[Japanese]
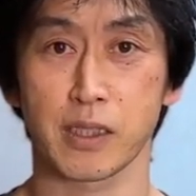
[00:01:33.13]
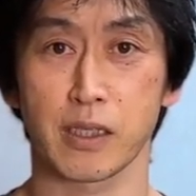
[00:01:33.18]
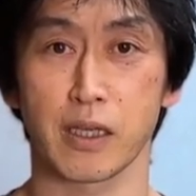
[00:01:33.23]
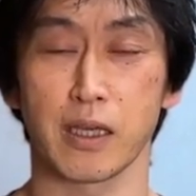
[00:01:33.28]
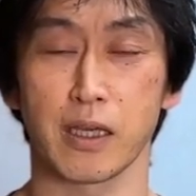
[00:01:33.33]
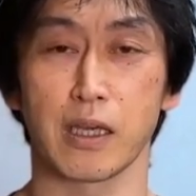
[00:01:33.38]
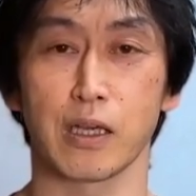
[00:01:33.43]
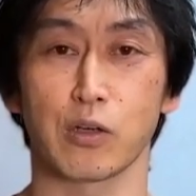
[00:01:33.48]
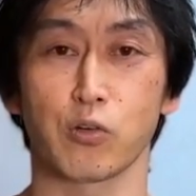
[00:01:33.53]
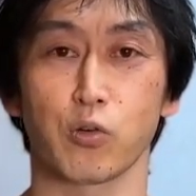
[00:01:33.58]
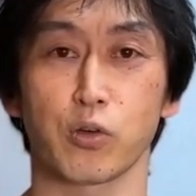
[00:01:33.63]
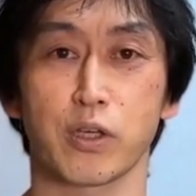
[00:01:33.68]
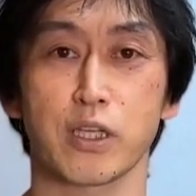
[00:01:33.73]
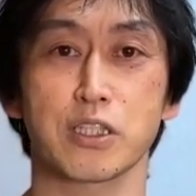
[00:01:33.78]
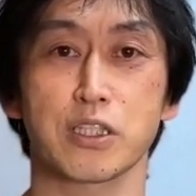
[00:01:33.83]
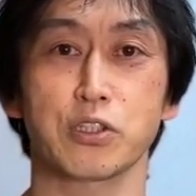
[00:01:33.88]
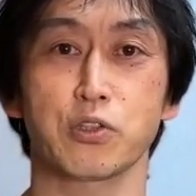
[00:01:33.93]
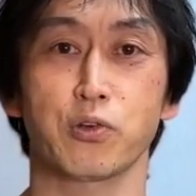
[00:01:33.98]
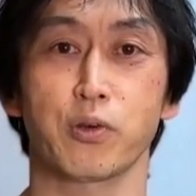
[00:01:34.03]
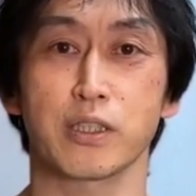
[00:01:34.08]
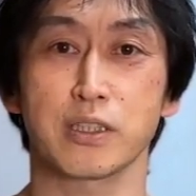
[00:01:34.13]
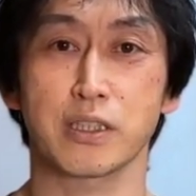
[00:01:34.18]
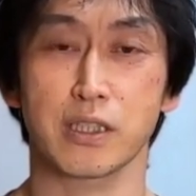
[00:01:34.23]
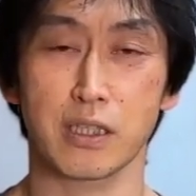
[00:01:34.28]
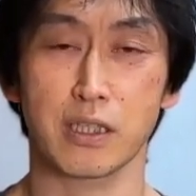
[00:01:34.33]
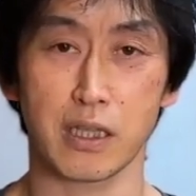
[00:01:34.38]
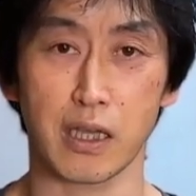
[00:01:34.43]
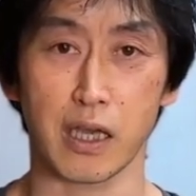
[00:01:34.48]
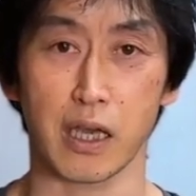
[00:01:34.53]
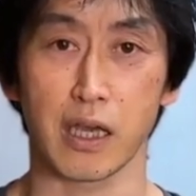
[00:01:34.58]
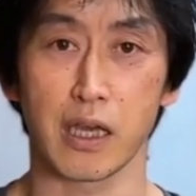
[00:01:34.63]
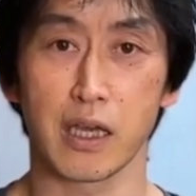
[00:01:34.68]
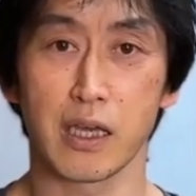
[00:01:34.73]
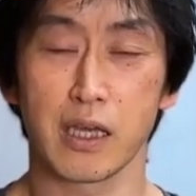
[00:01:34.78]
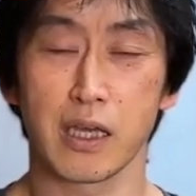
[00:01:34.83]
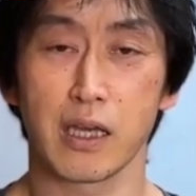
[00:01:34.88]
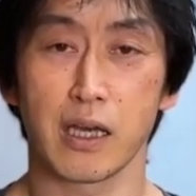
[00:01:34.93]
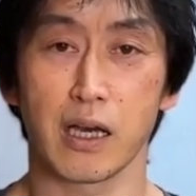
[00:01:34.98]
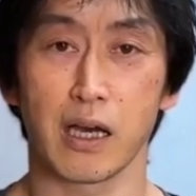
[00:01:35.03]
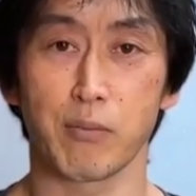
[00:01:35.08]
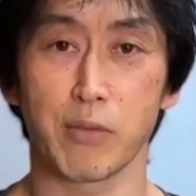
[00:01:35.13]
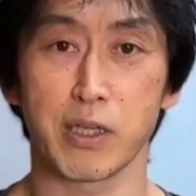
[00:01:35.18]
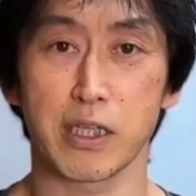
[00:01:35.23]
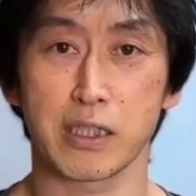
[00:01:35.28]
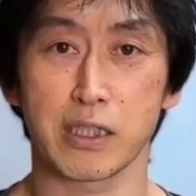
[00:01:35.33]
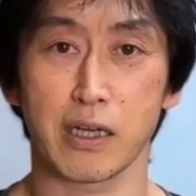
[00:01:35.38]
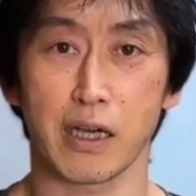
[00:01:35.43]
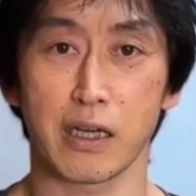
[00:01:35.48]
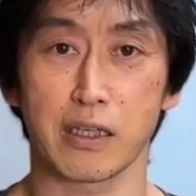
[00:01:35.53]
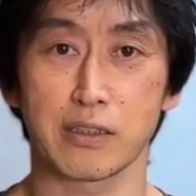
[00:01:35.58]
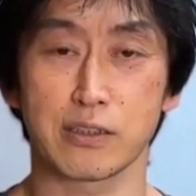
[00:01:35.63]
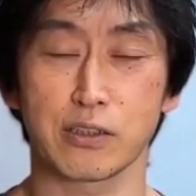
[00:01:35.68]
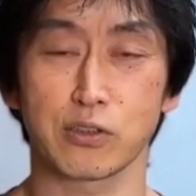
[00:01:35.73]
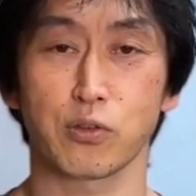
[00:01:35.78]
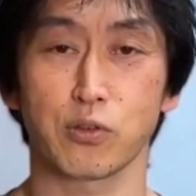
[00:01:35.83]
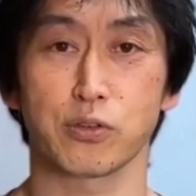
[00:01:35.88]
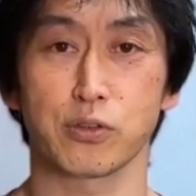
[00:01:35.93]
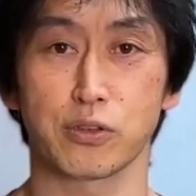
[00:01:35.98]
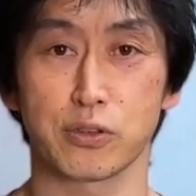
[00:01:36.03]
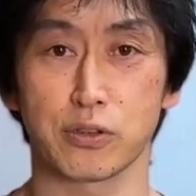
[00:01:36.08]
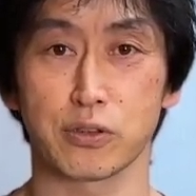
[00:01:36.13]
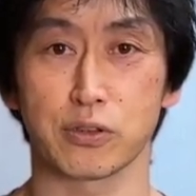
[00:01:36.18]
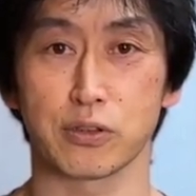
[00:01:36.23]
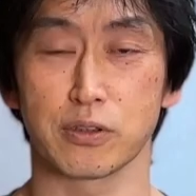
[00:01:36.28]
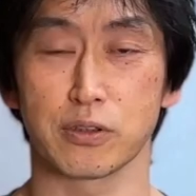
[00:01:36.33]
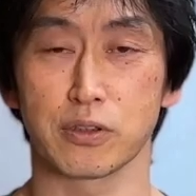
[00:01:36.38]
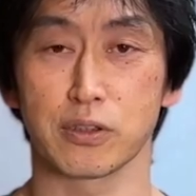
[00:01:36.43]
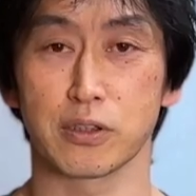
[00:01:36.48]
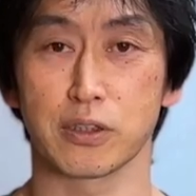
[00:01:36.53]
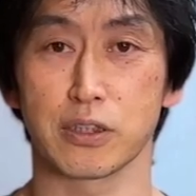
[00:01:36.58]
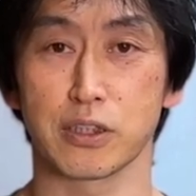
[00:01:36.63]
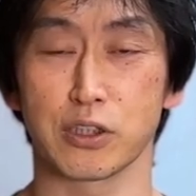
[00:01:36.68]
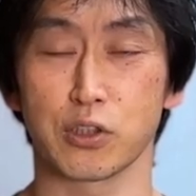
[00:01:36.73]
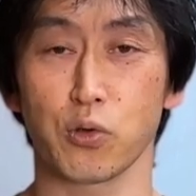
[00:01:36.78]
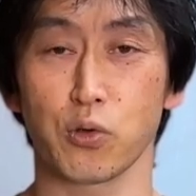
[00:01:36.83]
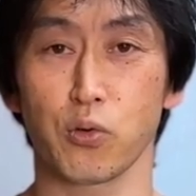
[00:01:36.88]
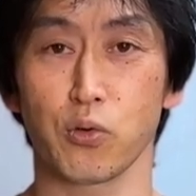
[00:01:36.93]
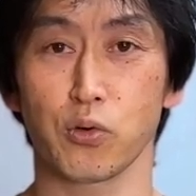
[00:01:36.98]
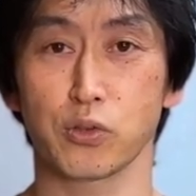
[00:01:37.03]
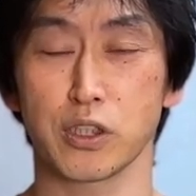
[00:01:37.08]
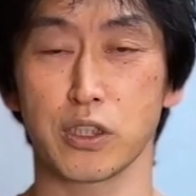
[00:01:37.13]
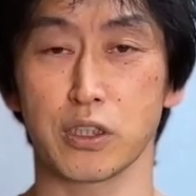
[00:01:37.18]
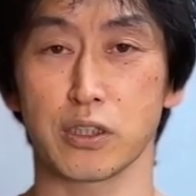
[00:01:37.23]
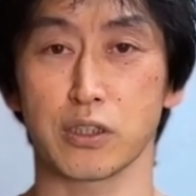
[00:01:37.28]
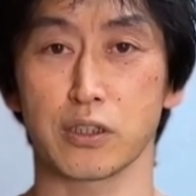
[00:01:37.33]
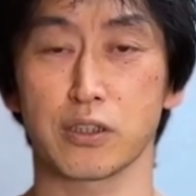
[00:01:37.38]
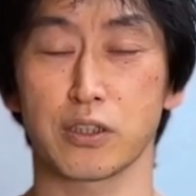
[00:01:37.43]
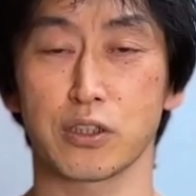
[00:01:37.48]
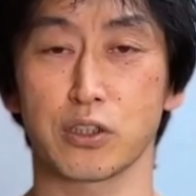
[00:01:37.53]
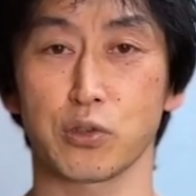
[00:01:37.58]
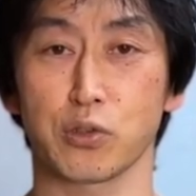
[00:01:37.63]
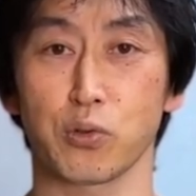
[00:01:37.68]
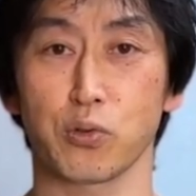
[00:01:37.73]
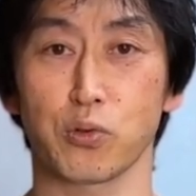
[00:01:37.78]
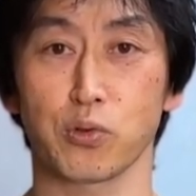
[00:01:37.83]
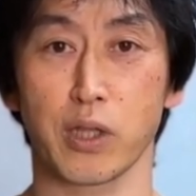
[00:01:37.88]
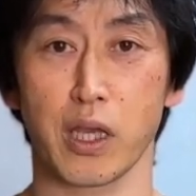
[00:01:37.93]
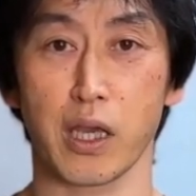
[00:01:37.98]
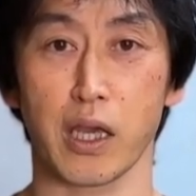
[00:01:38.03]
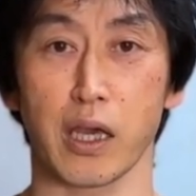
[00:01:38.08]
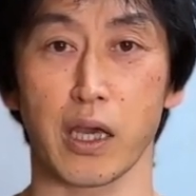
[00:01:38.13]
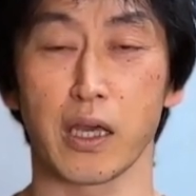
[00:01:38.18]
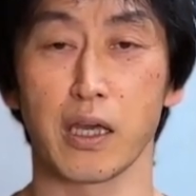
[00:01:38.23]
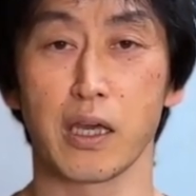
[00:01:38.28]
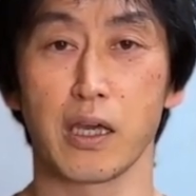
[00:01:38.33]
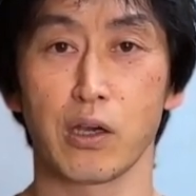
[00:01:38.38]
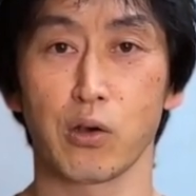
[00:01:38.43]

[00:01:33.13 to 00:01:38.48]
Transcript: えこけしの絵付けでアメリカへ行くという非常に貴重で